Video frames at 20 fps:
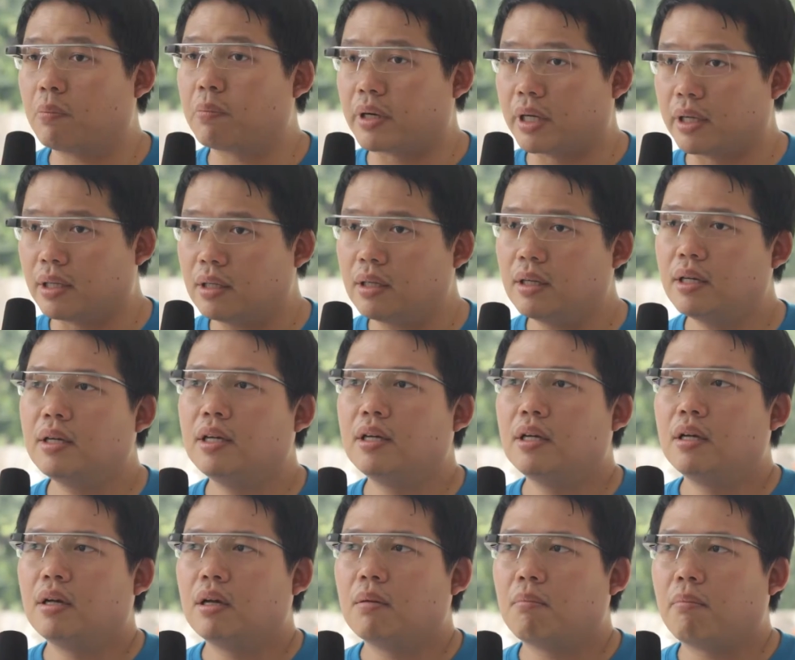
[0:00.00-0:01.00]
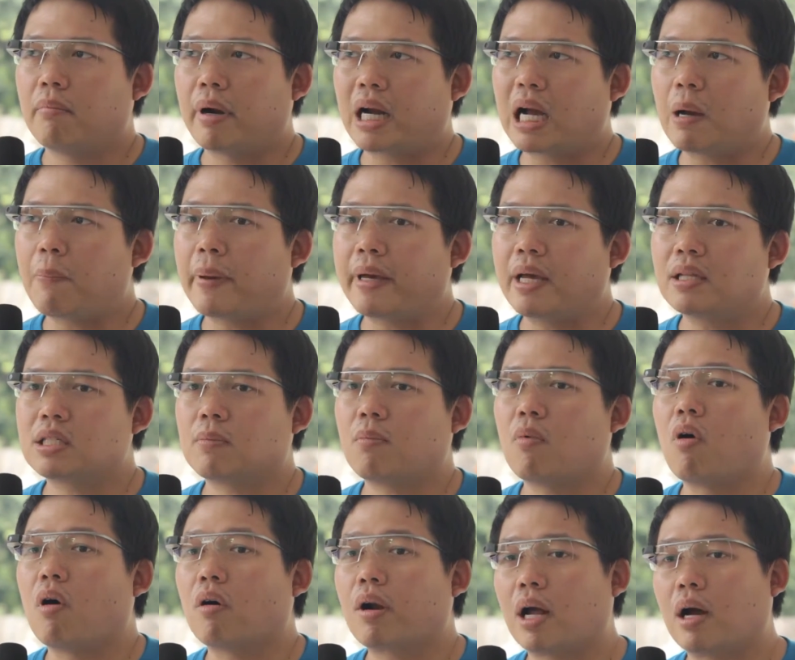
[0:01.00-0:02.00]
Brin, mereka pengen
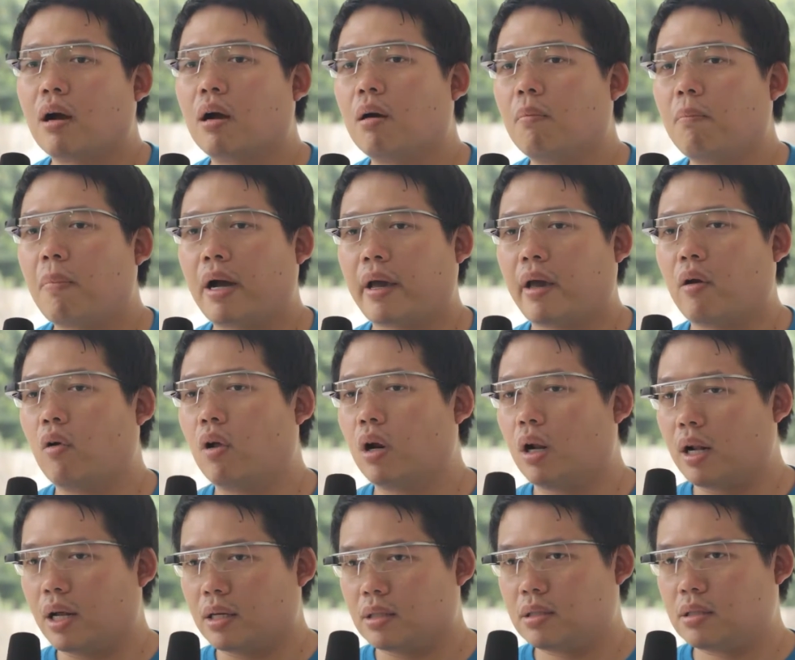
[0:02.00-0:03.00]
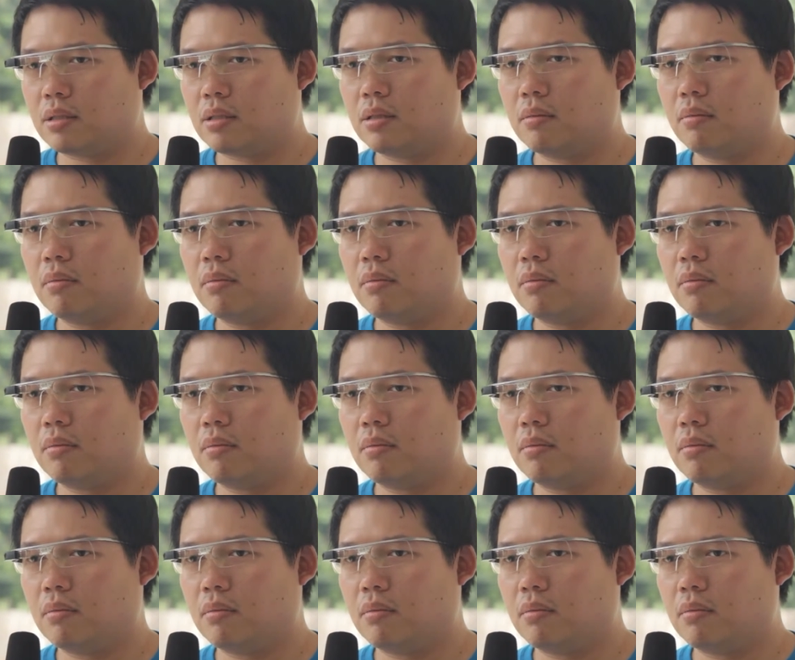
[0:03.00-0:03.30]
semua orang pakai Google Glass.